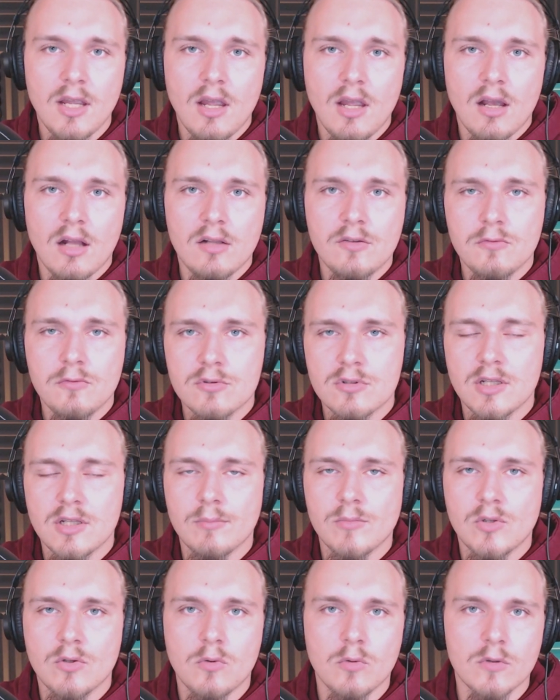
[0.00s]
ale służy nam
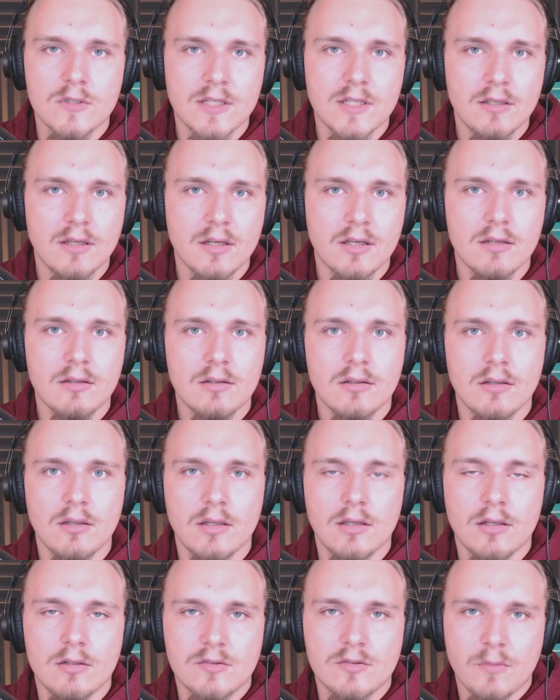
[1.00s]
do chłodzenia
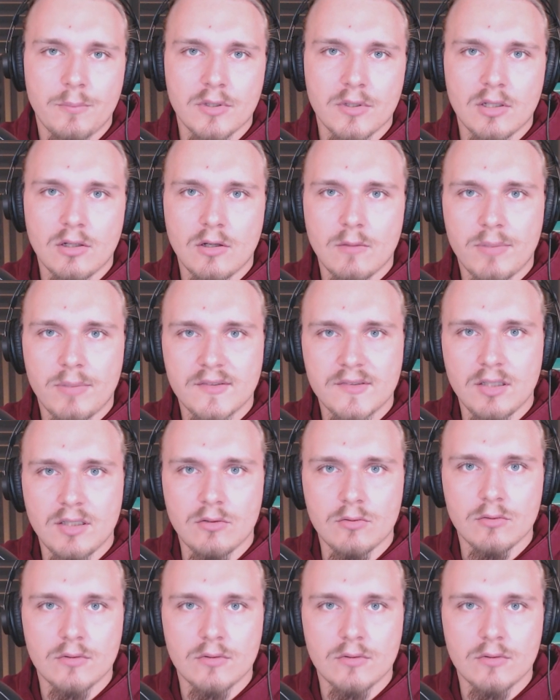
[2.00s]
e, roztopionego plastiku,